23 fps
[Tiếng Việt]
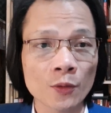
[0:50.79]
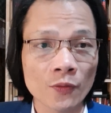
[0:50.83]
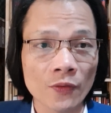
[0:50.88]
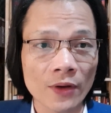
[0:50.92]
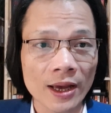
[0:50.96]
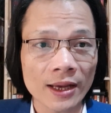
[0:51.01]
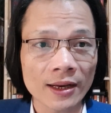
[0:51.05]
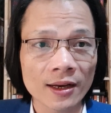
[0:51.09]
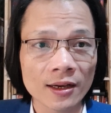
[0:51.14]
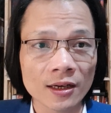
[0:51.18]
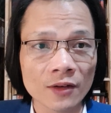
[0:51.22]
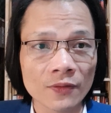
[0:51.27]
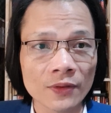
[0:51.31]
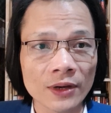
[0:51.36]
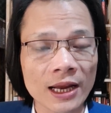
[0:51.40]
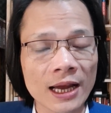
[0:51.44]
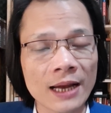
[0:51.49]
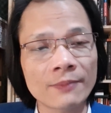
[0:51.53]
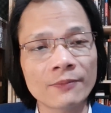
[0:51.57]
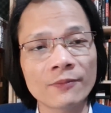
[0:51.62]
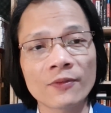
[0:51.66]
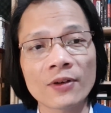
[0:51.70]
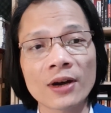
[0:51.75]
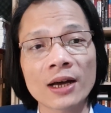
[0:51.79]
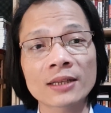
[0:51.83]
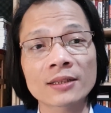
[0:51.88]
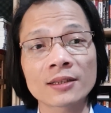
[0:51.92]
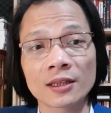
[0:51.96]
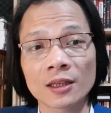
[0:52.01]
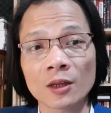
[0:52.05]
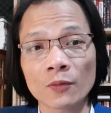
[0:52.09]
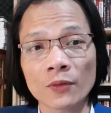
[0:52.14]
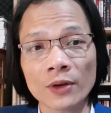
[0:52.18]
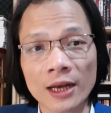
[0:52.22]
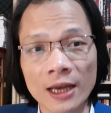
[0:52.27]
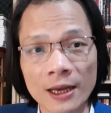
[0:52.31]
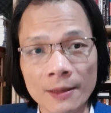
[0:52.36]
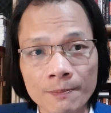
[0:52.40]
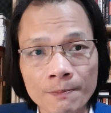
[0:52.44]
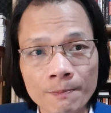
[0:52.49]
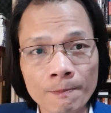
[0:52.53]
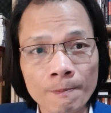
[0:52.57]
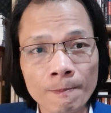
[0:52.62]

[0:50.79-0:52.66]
về đất nước Việt Nam và dân tộc Việt Nam,